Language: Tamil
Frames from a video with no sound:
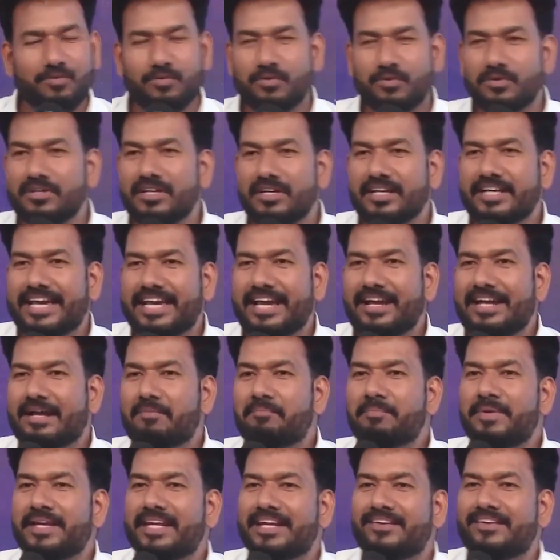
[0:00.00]
உங்களுக்கே
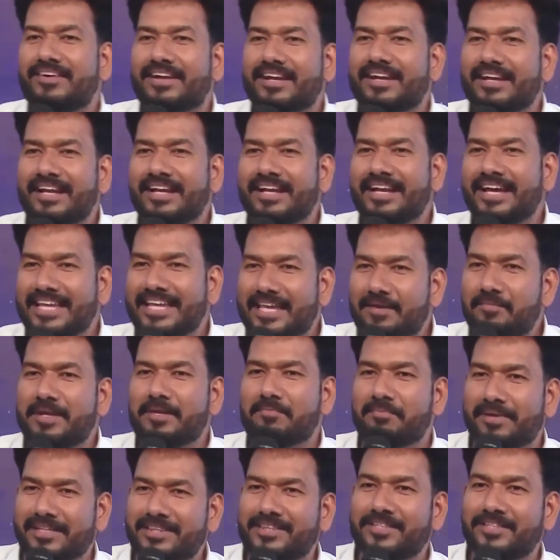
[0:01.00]
நம்பிக்கை வரலன்னா
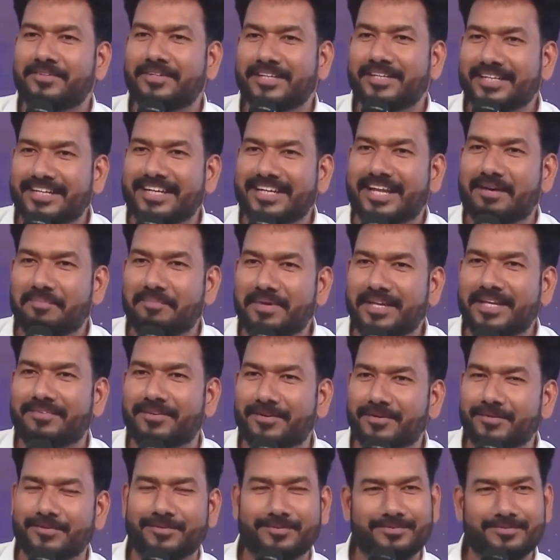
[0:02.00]
எப்படி மற்றவங்களுக்கு நம்பிக்கை
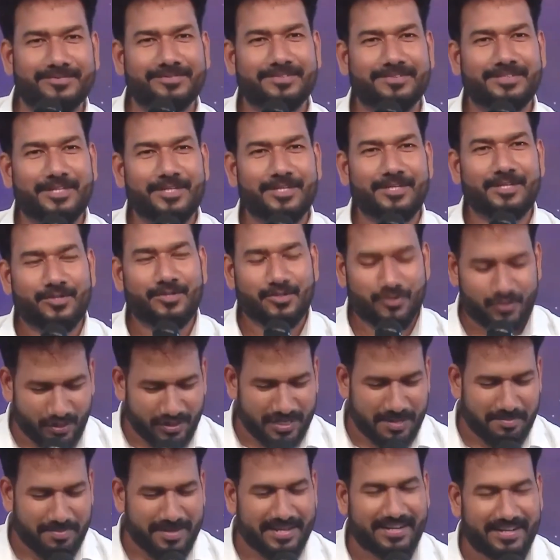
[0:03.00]
வரும்
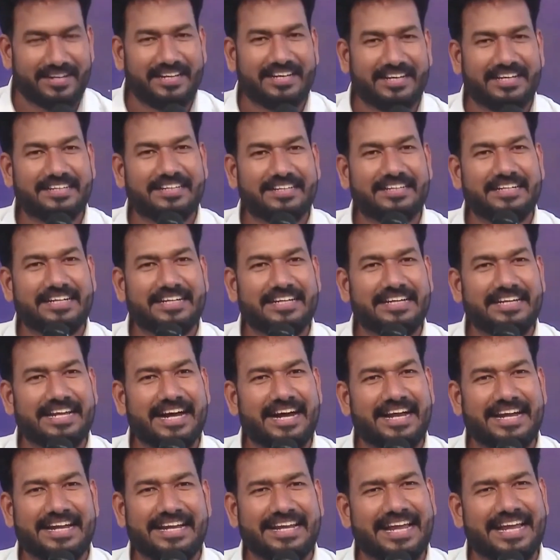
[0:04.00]
சொல்லுங்க பார்க்கலாம்
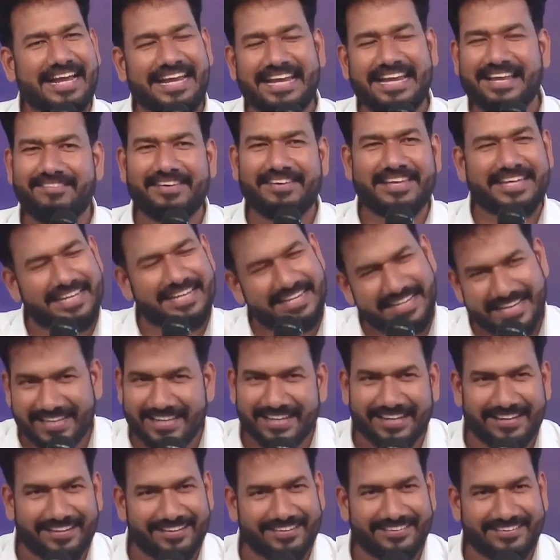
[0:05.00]
நான் நல்லவன்
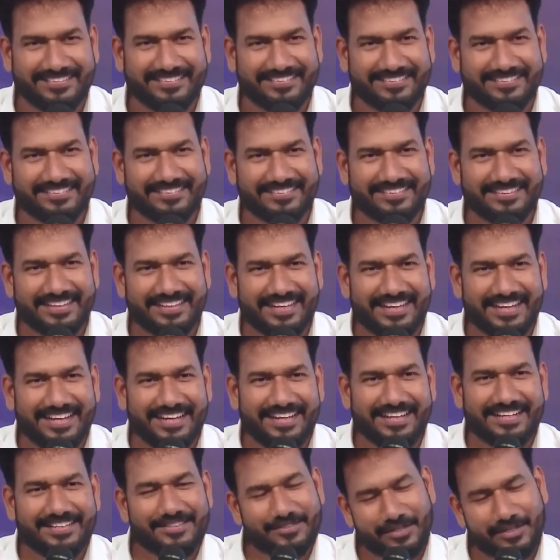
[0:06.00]
இல்லைதான்
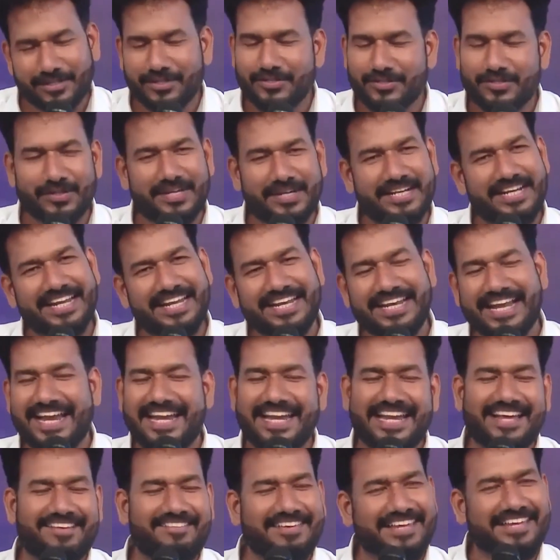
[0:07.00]
சொல்லுங்க சொல்லுங்க நான்
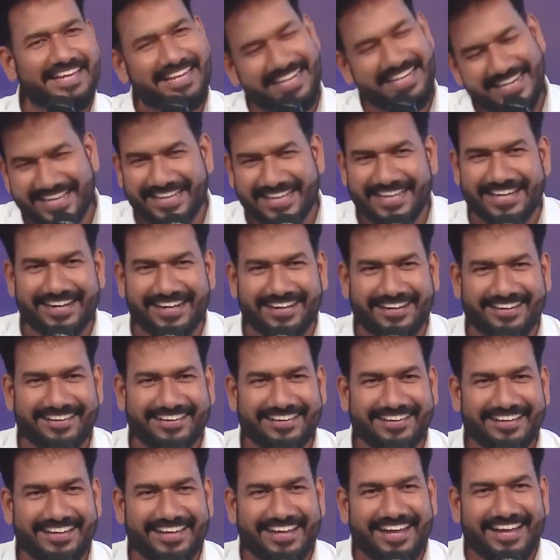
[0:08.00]
நல்லவன் இல்லைதான்
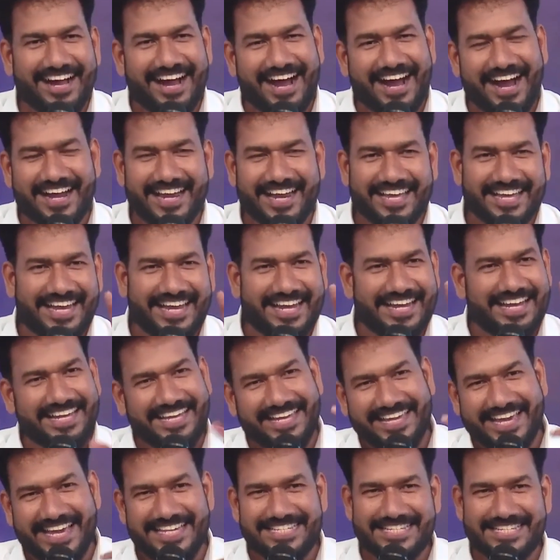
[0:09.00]
ஆனால்
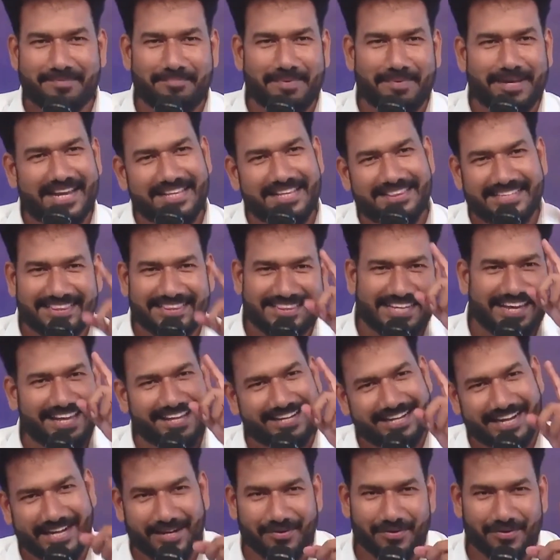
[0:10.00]
என்னைக்கு ஏசப்பா
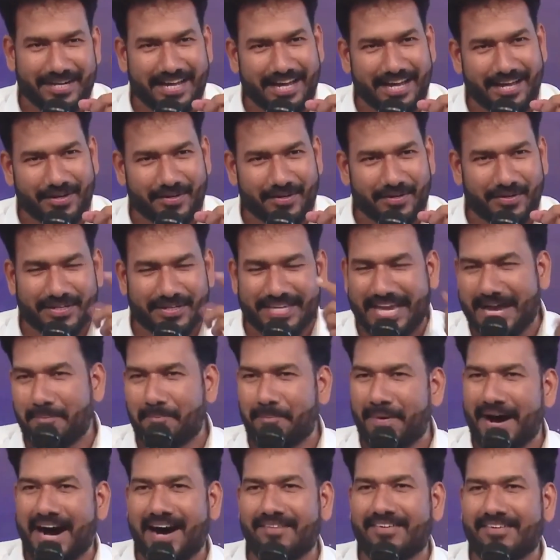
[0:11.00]
ரத்தத்தால் கழுவுனாரோ
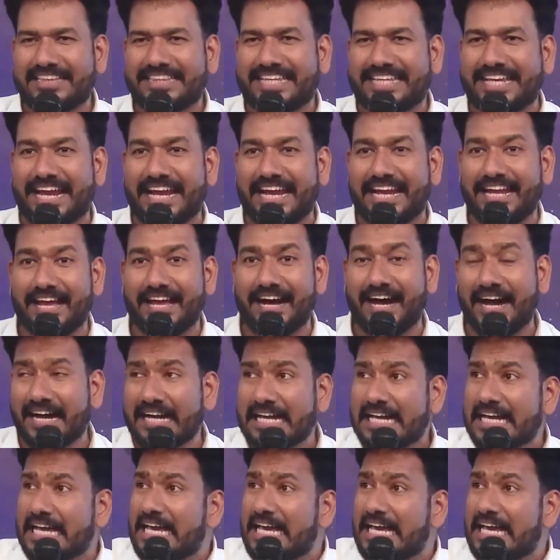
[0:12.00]
என் பாவத்தை எல்லாம்